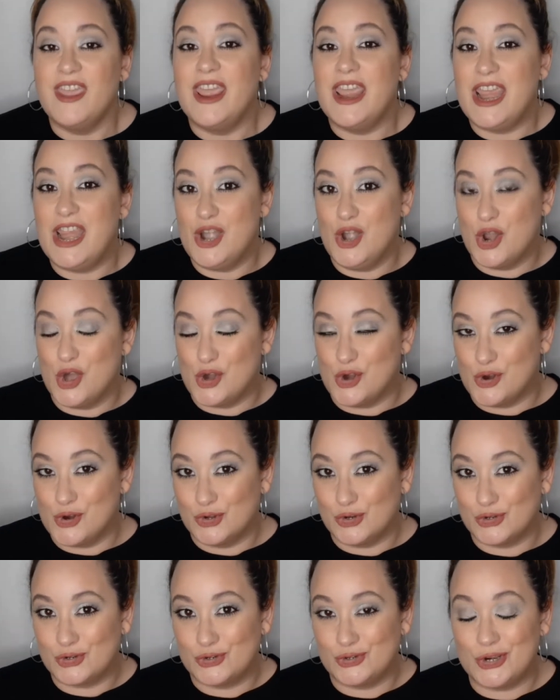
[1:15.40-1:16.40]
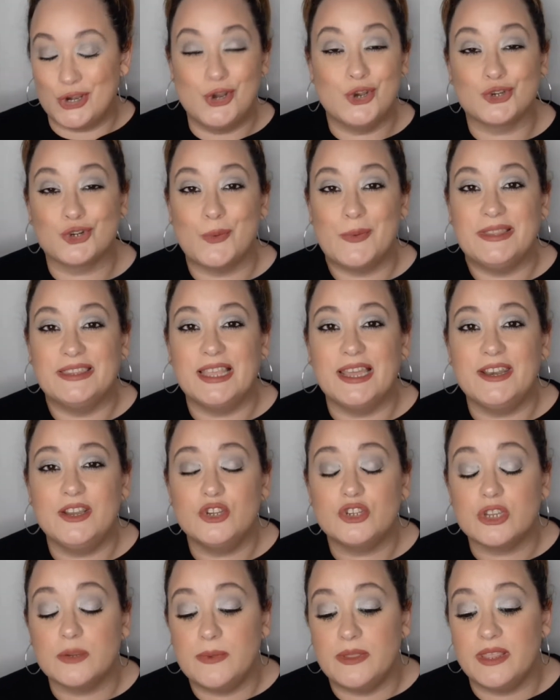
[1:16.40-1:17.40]
en los,
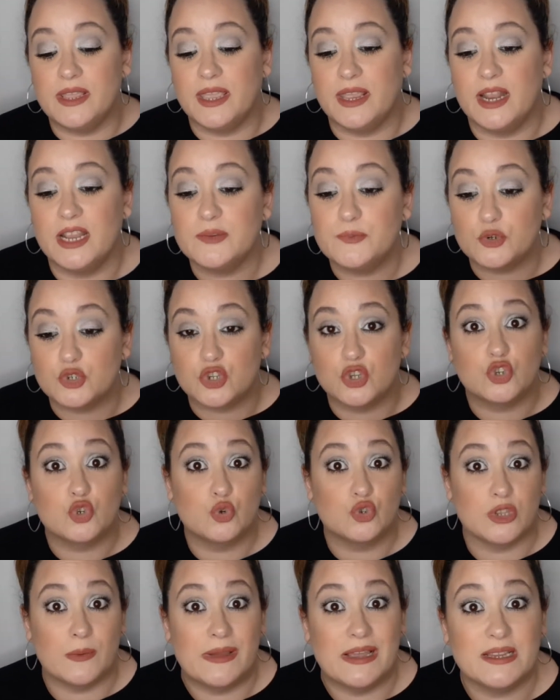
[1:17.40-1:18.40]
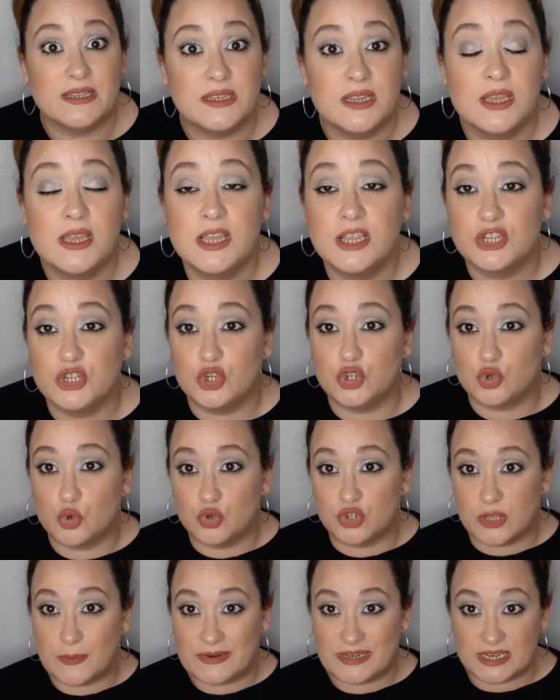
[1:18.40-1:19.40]
comentarios, que me dijerais pues qué os gusta más, si os
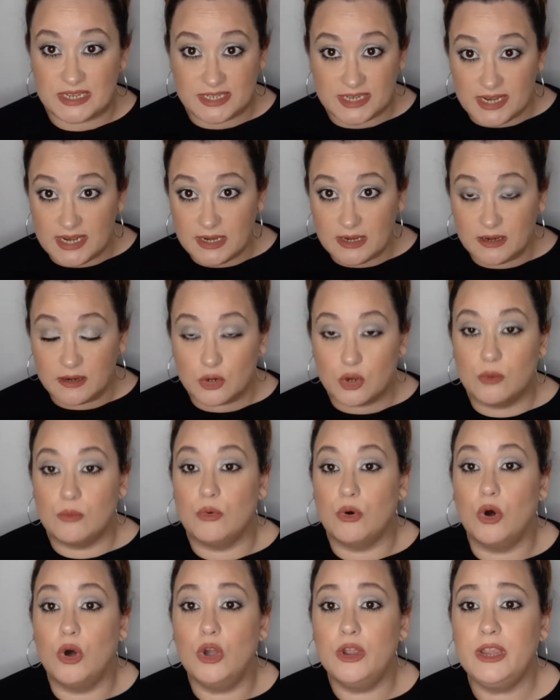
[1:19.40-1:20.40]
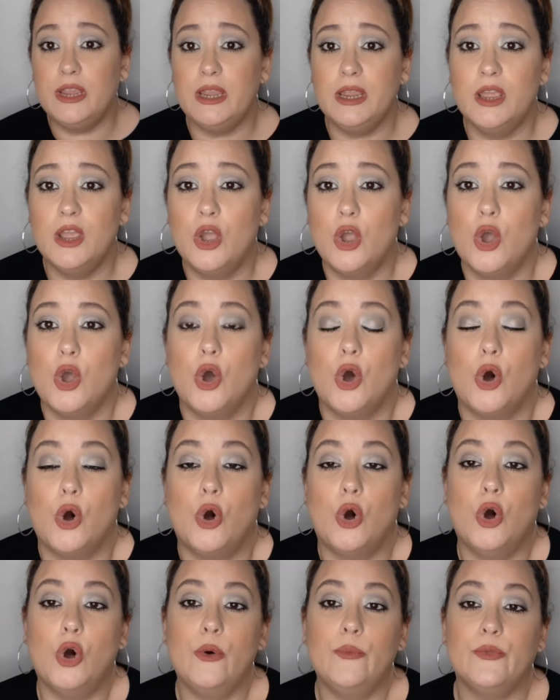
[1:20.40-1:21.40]
gusta más así, como hoy,
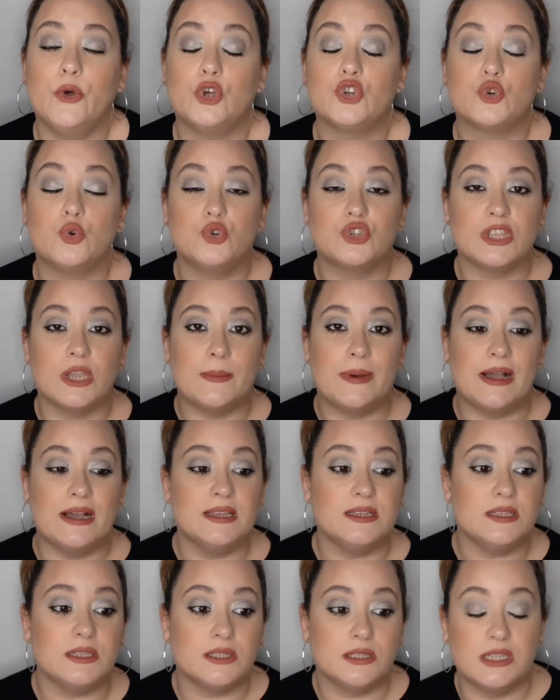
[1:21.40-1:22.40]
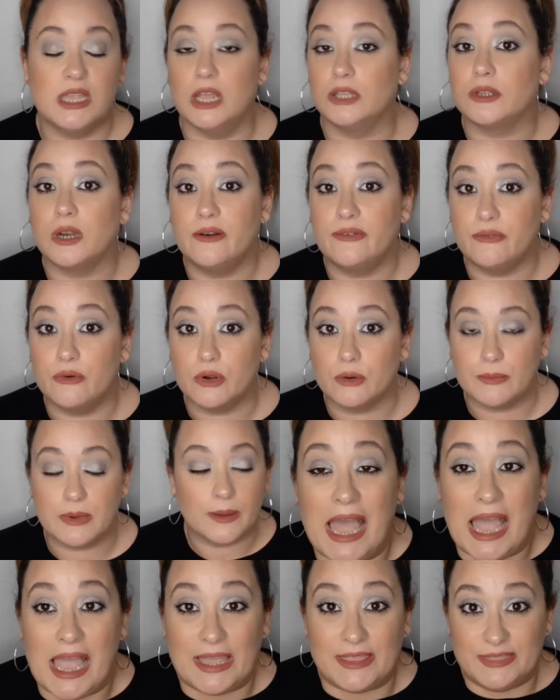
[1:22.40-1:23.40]
o os gusta más de la otra
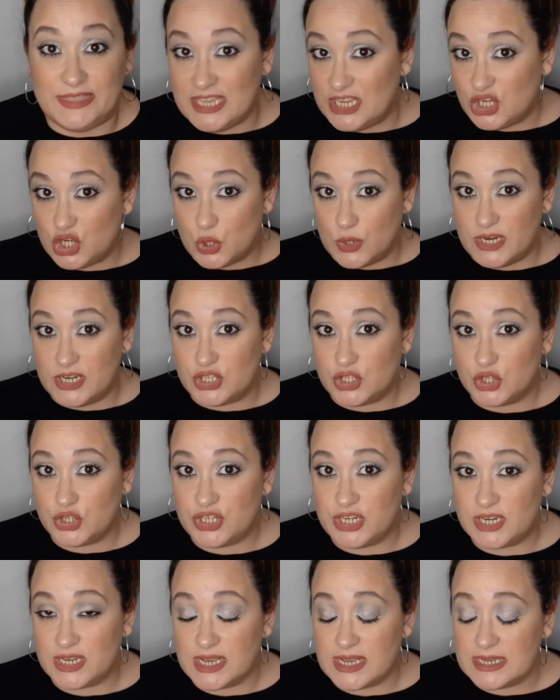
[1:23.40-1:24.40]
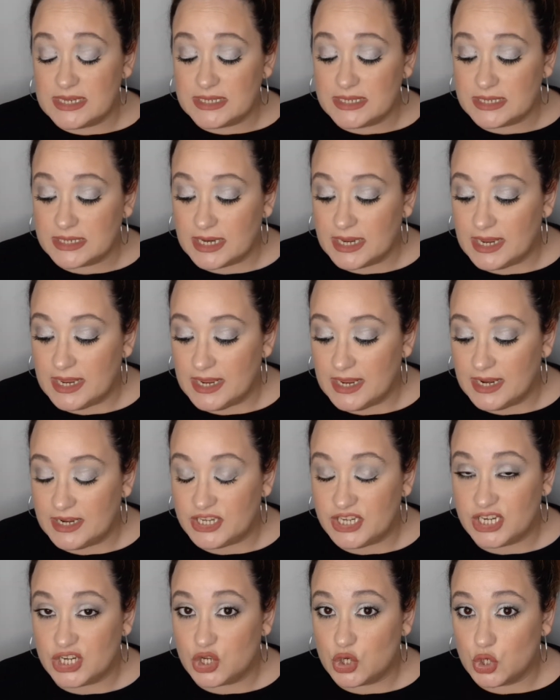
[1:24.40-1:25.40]
forma. Dicho esto, chicas, eh,
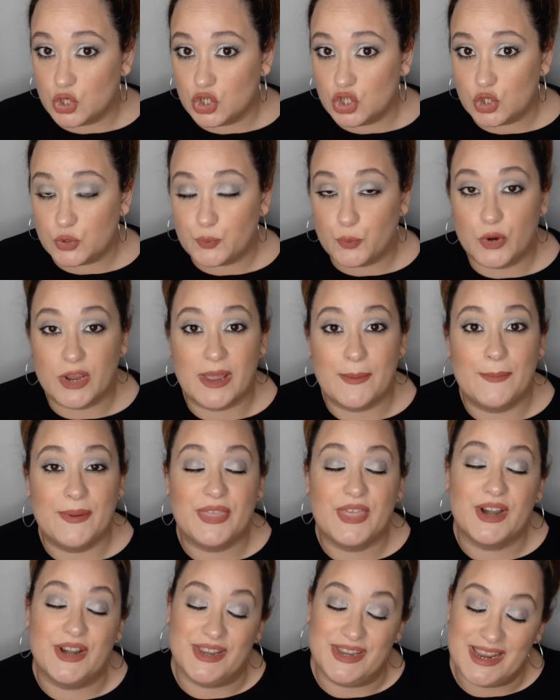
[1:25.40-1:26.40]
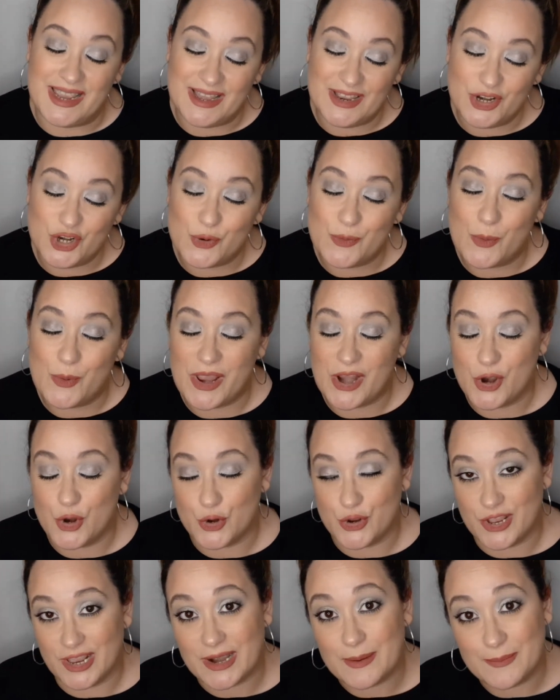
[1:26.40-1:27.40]
chicos, voy a empezar ya, no me voy a
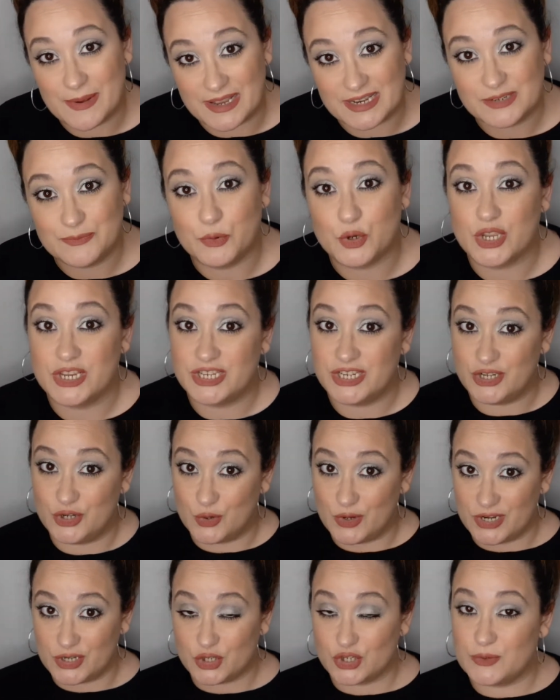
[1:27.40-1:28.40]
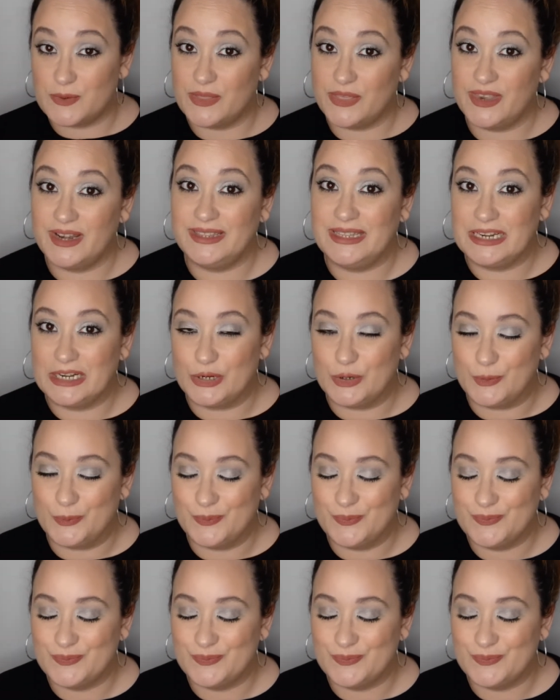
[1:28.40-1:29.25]
enrollar más porque si no, esto se va a hacer eterno.